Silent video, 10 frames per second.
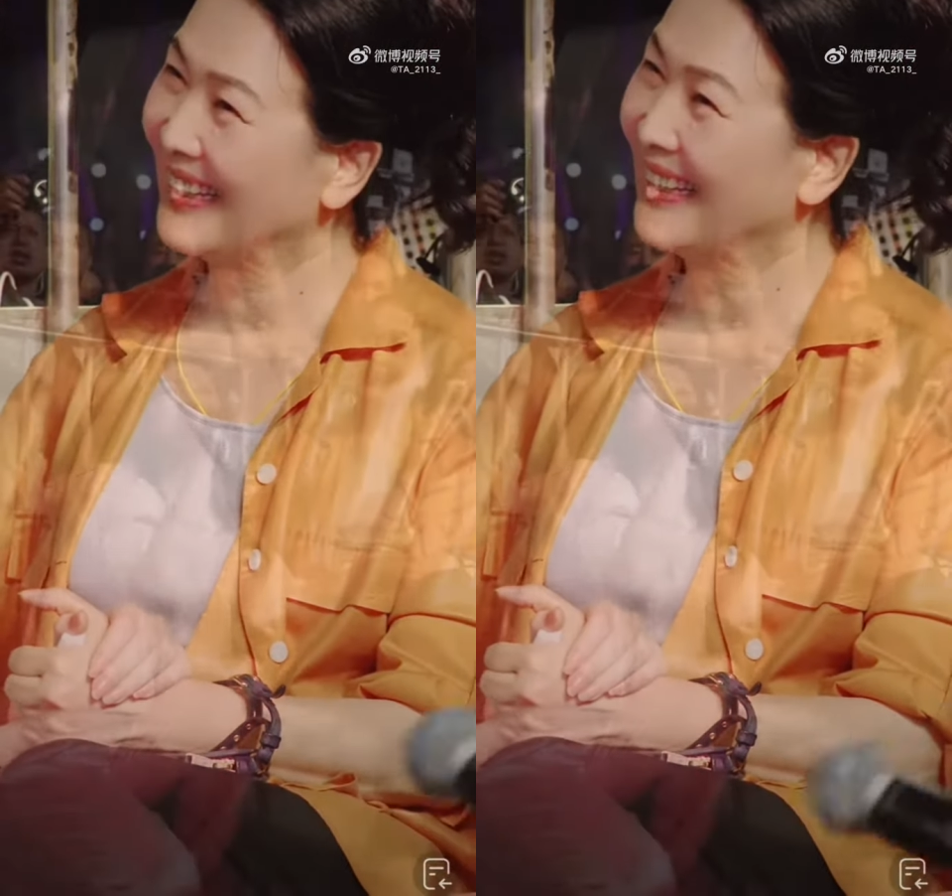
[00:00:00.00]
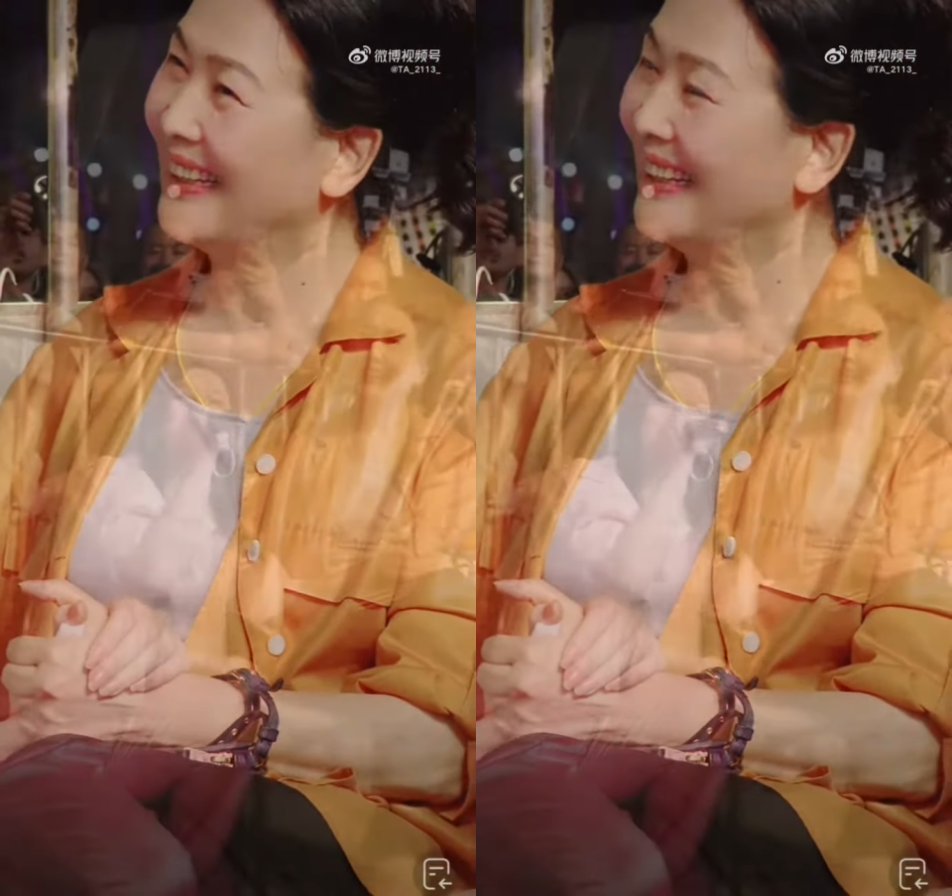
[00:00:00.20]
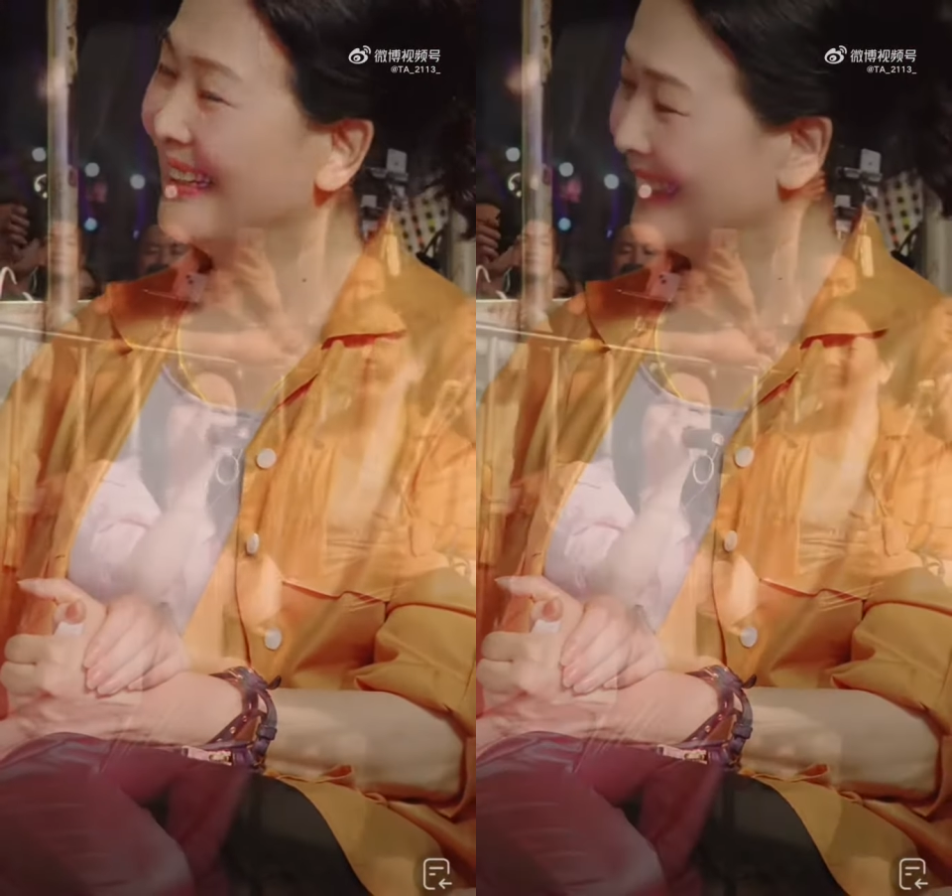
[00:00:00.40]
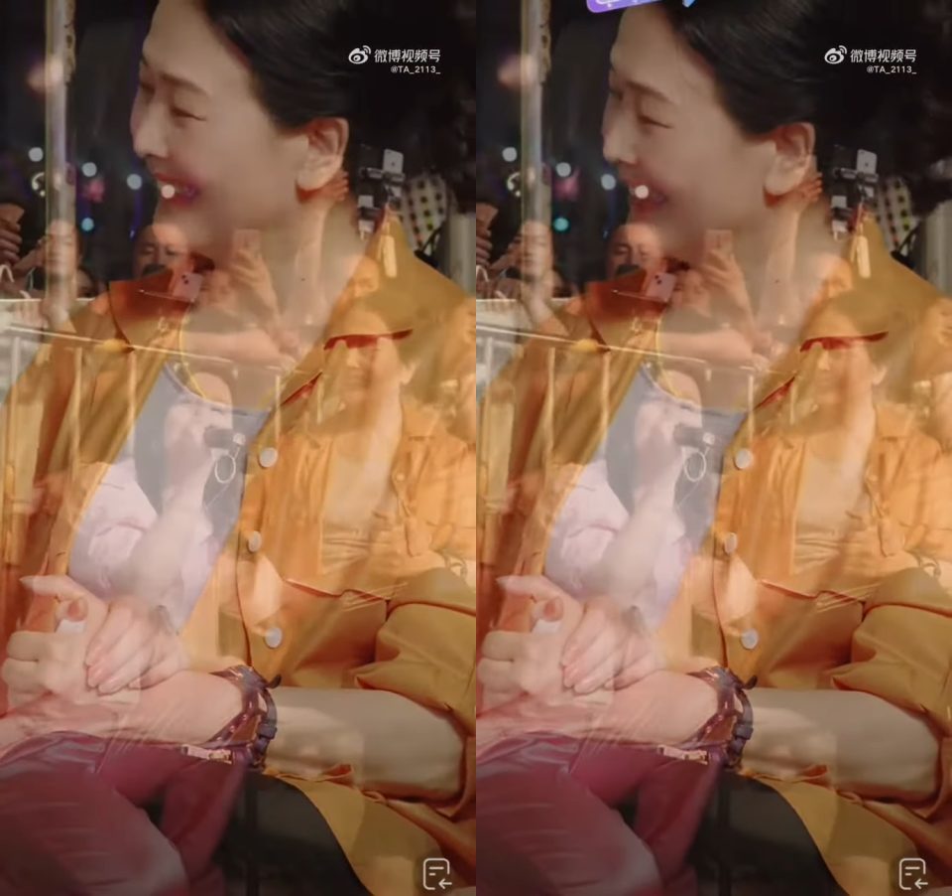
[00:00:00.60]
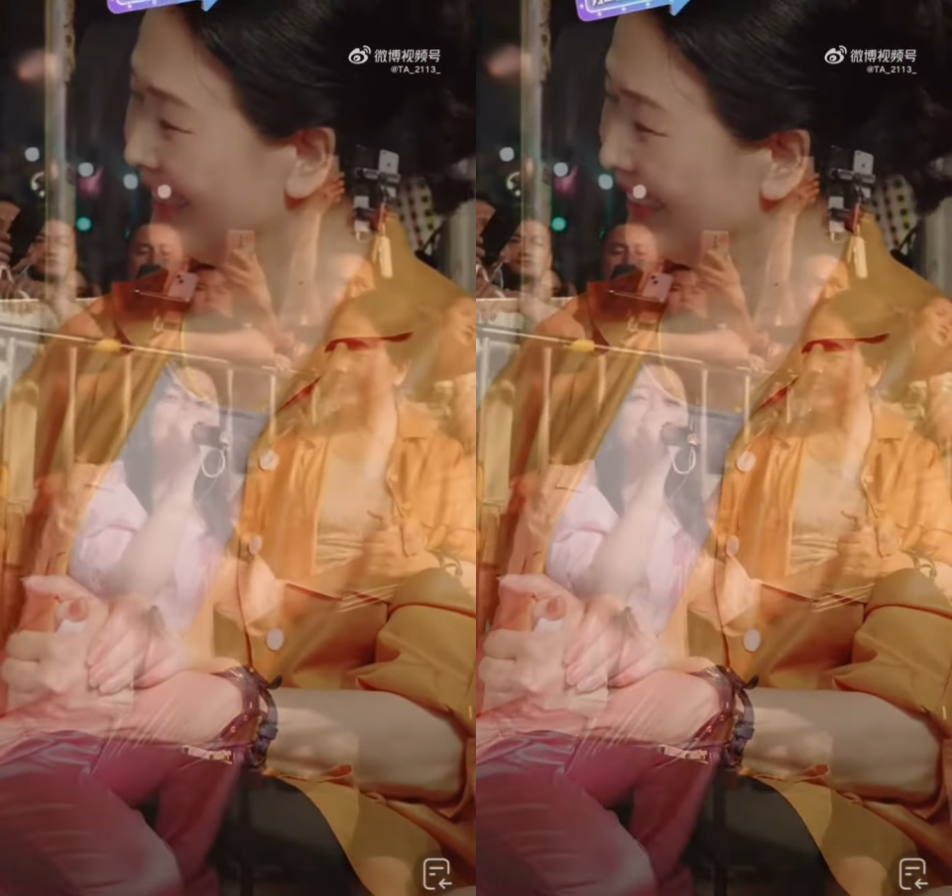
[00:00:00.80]
昨
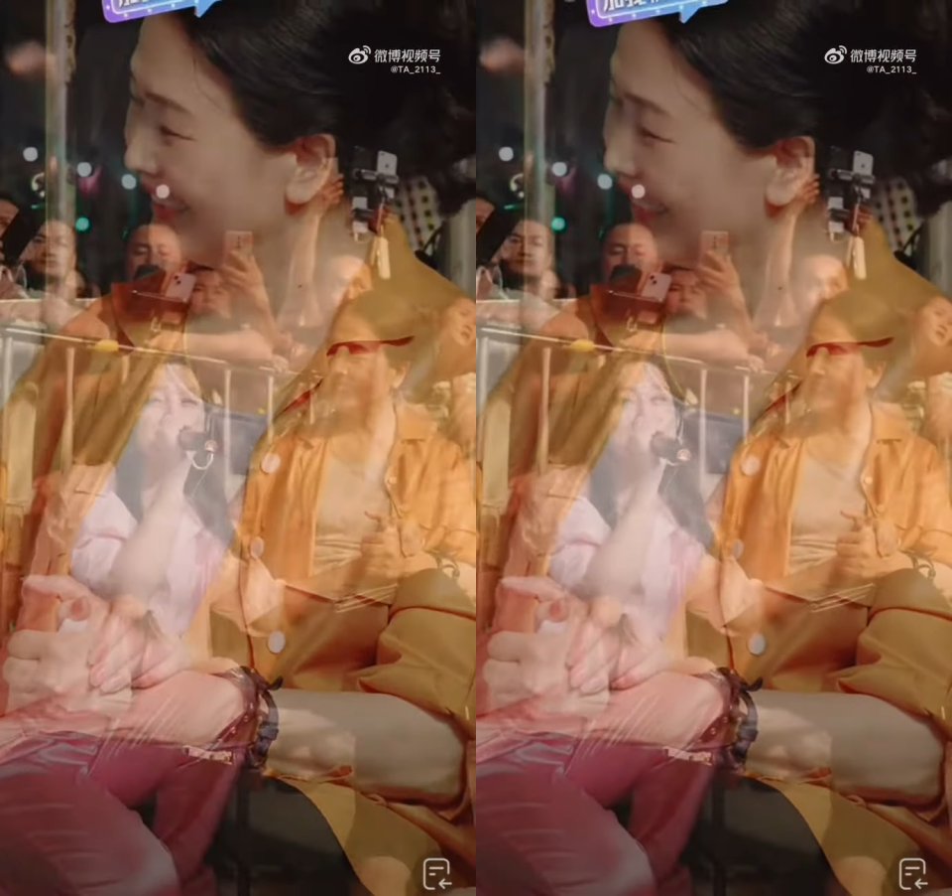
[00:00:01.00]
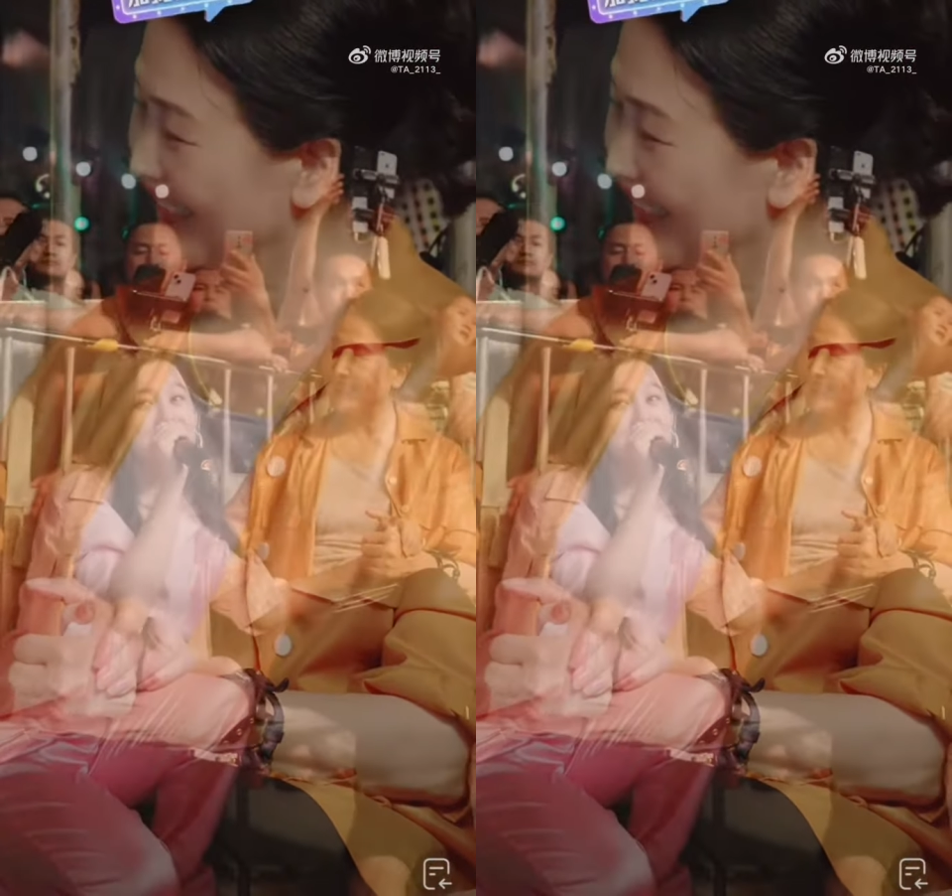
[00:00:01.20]
天在记